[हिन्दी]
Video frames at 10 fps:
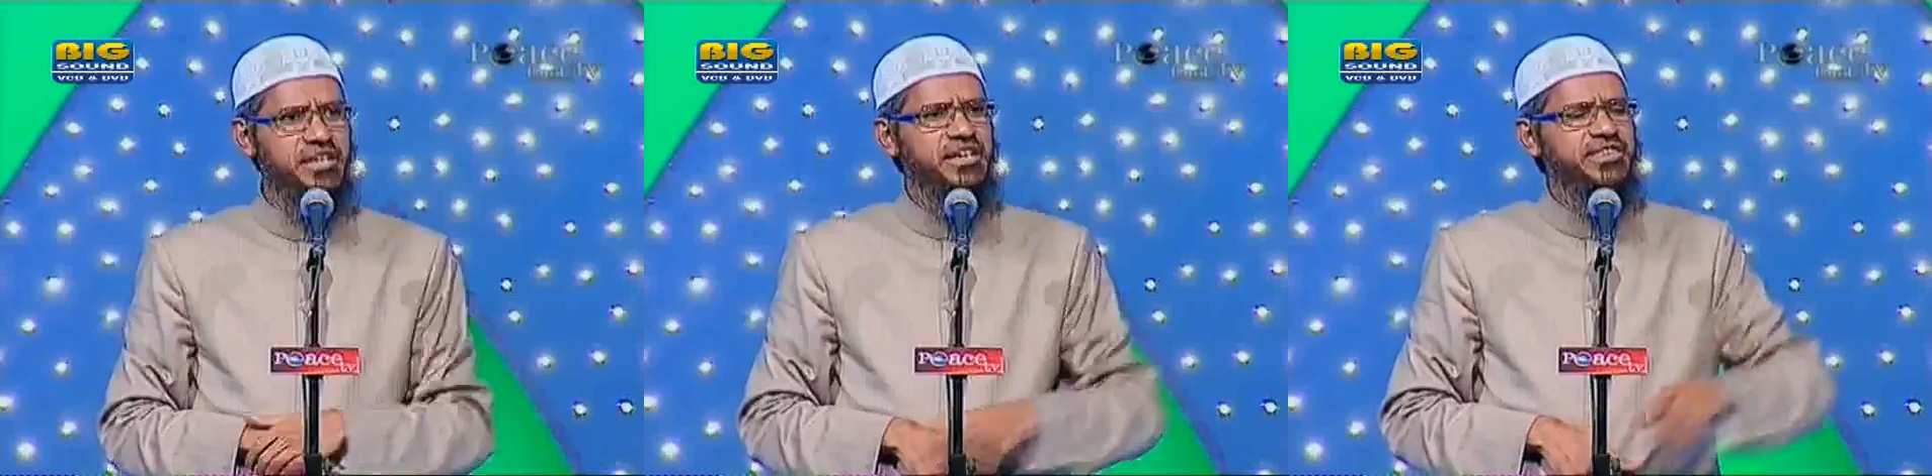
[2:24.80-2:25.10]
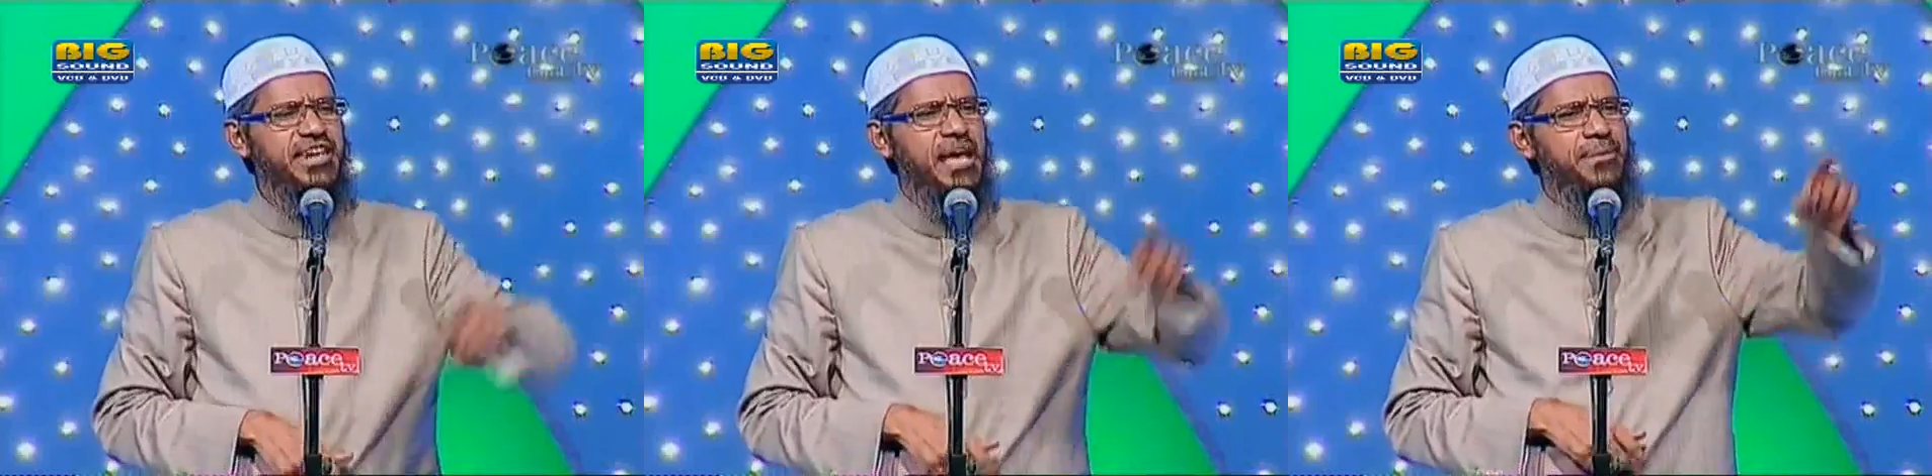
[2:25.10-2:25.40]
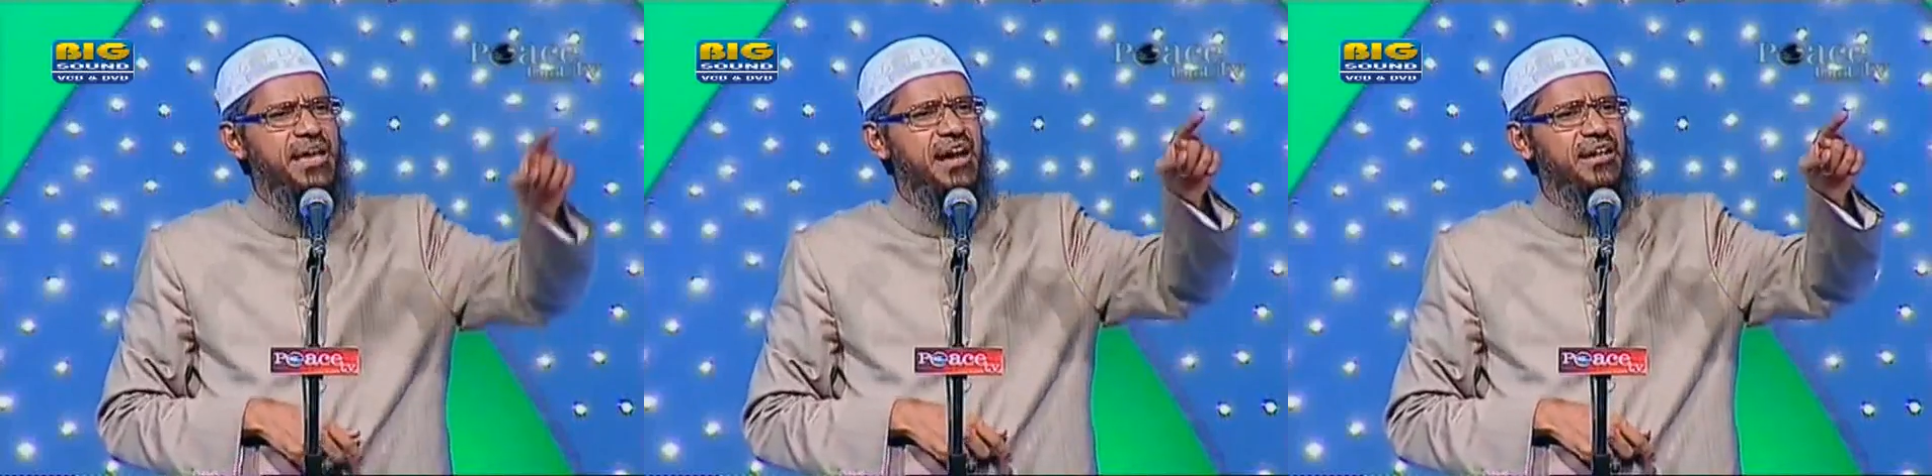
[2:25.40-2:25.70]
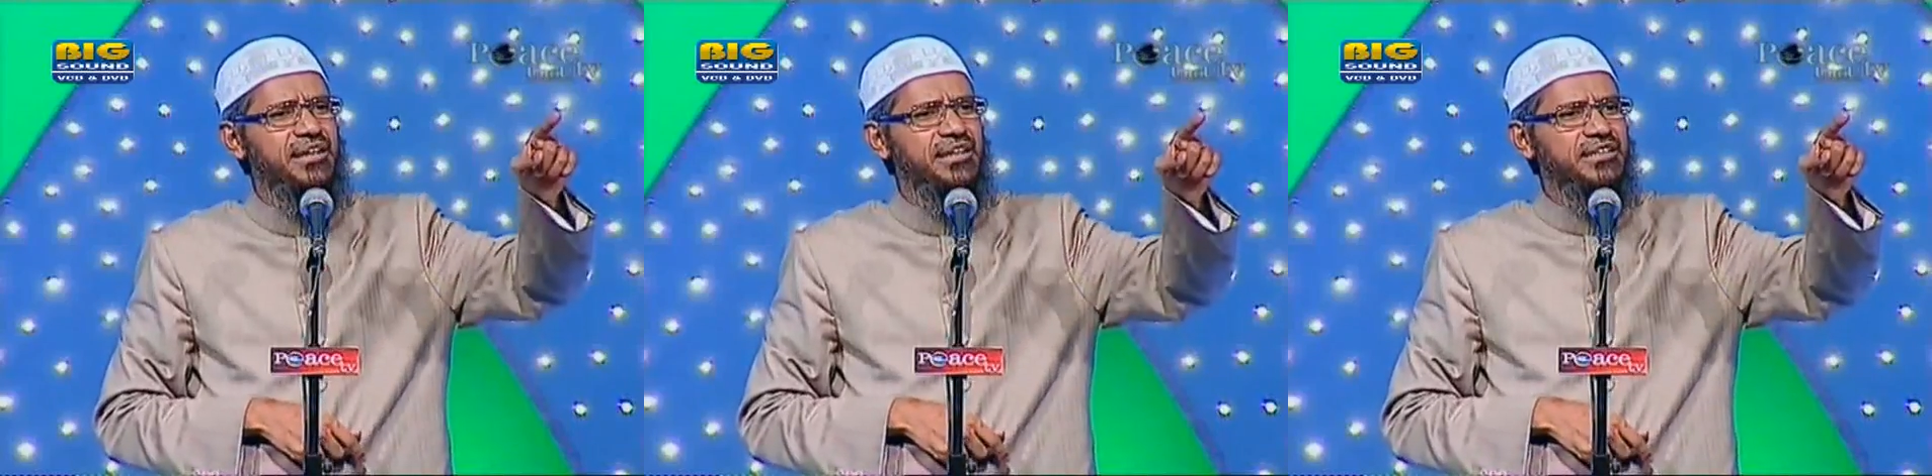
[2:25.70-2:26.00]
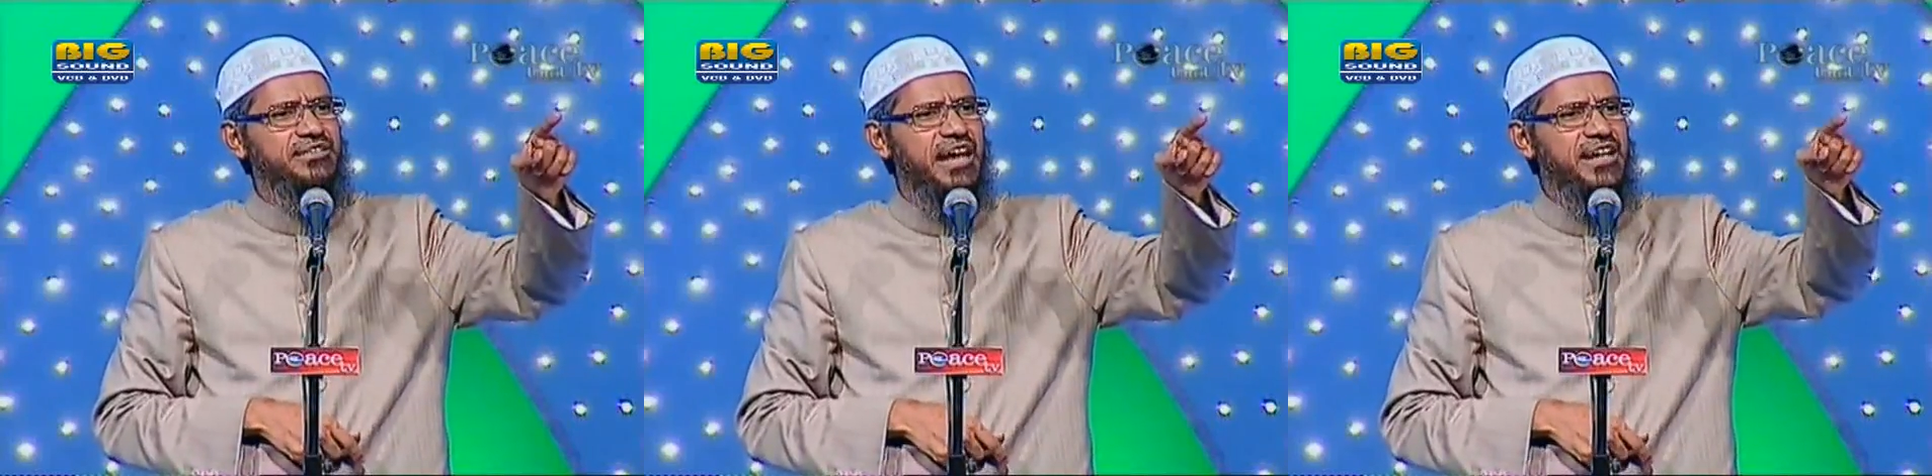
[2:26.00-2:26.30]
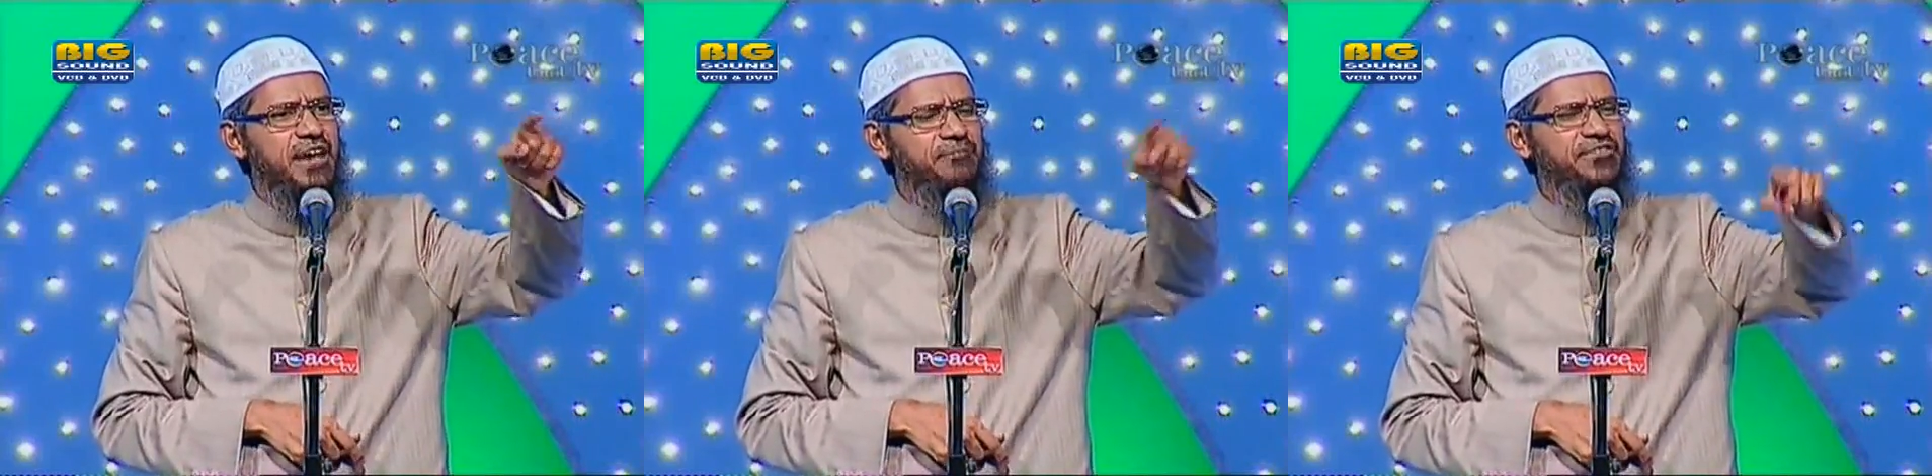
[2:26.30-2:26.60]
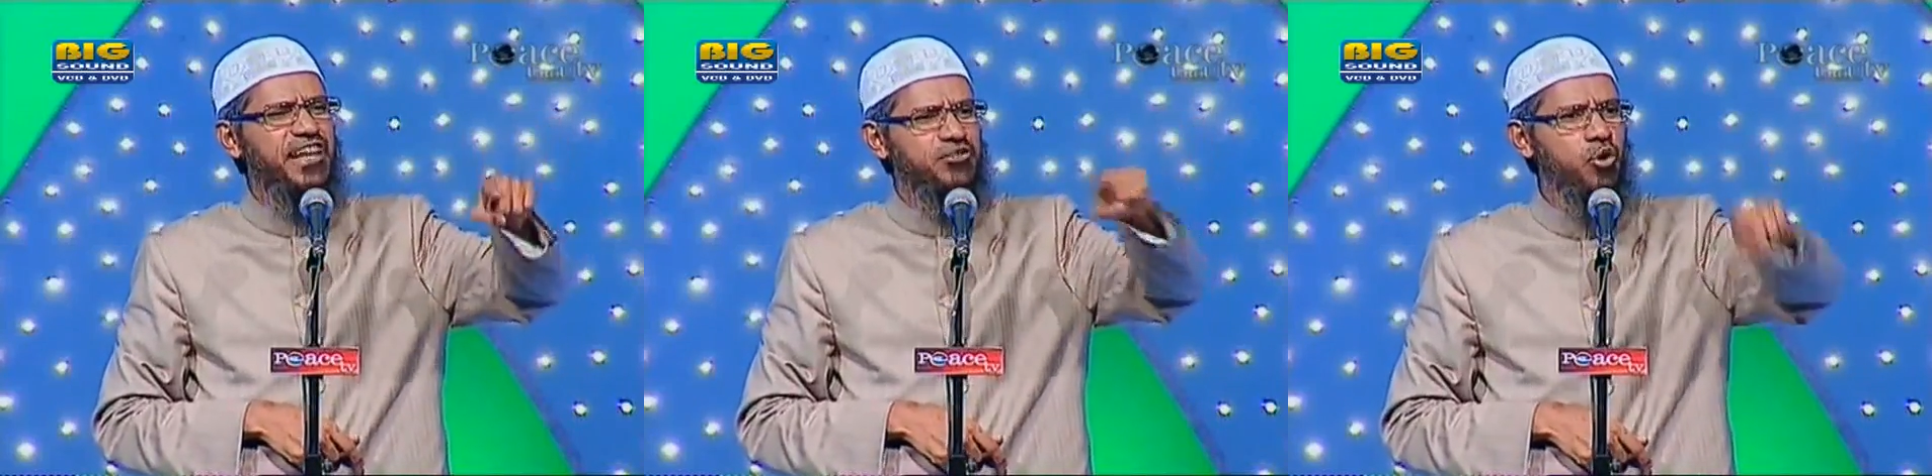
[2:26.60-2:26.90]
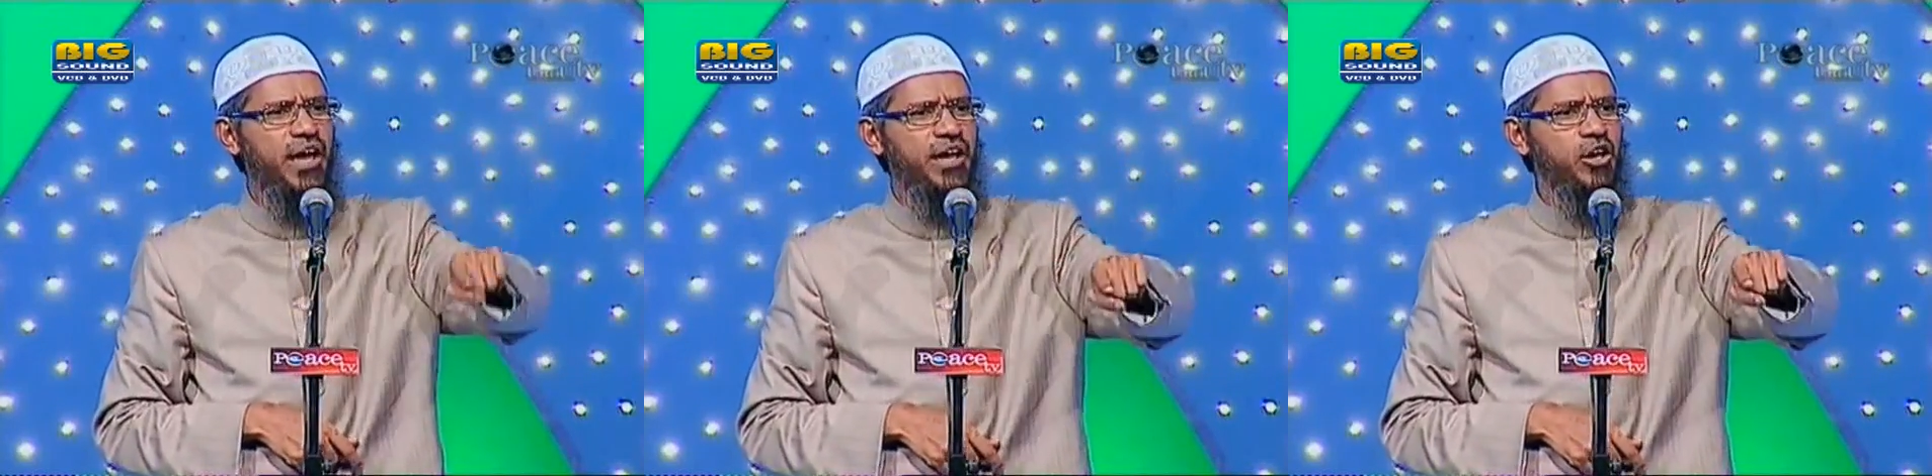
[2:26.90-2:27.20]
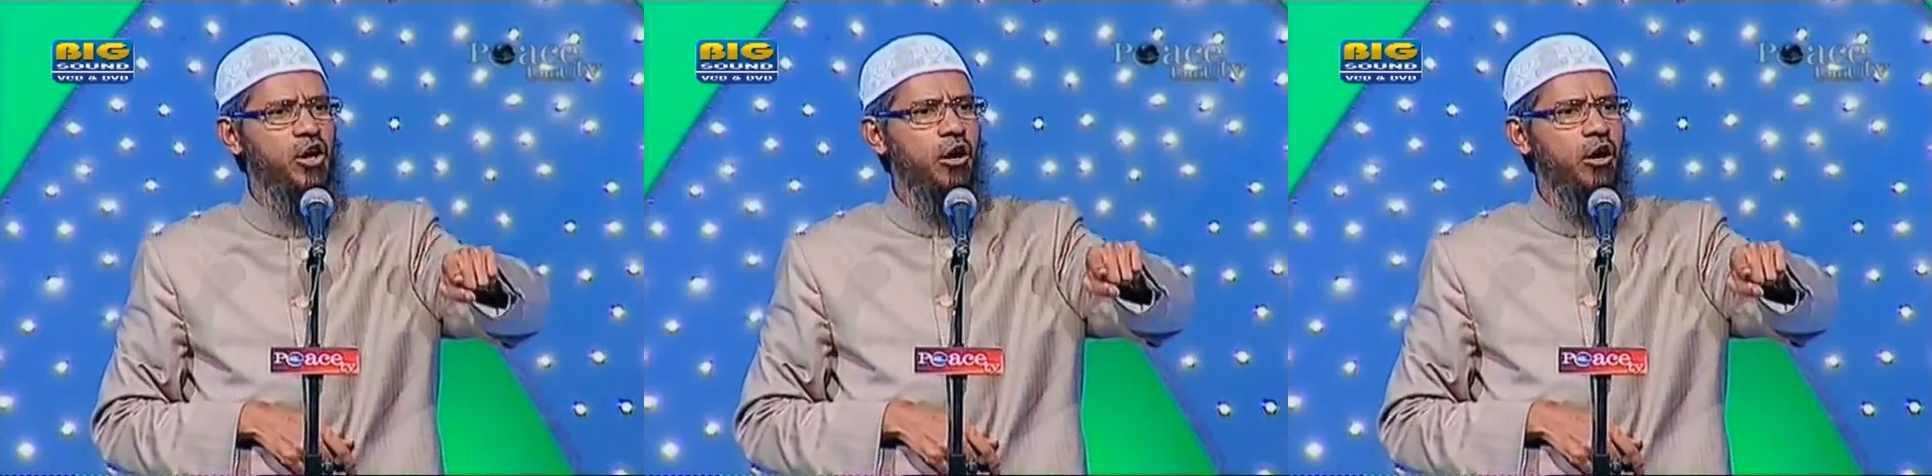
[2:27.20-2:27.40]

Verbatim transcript: जितने भी दंगे फसाद हुए